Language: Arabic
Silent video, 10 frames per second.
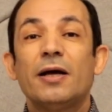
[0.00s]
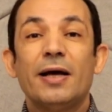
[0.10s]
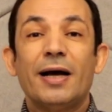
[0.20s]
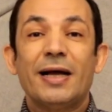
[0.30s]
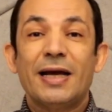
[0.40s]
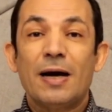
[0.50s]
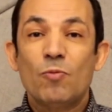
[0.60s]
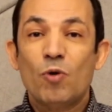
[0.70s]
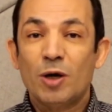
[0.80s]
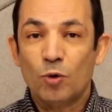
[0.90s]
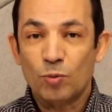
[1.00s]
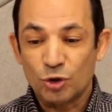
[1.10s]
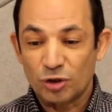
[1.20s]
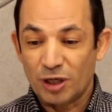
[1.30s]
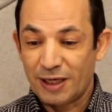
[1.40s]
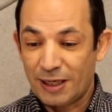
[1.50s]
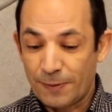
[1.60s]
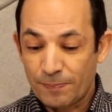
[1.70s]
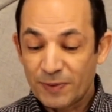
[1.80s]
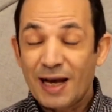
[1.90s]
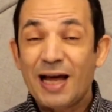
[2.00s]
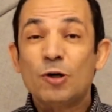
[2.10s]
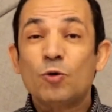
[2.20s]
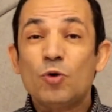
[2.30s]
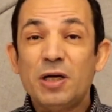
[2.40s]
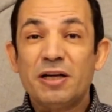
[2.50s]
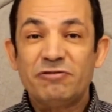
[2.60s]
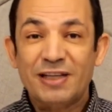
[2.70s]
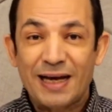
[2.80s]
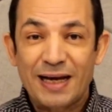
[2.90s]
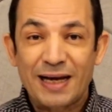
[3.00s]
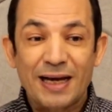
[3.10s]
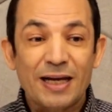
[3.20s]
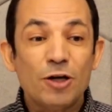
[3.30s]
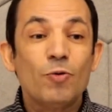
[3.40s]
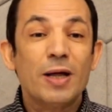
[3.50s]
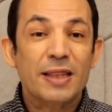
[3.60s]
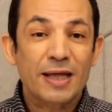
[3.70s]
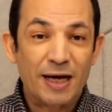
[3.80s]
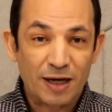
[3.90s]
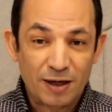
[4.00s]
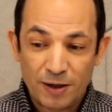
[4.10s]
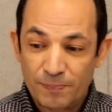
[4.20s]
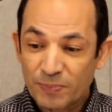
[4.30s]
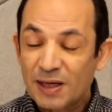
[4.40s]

آه، يعني أموالهم الطائلة هل كنا في حاجة لوثائق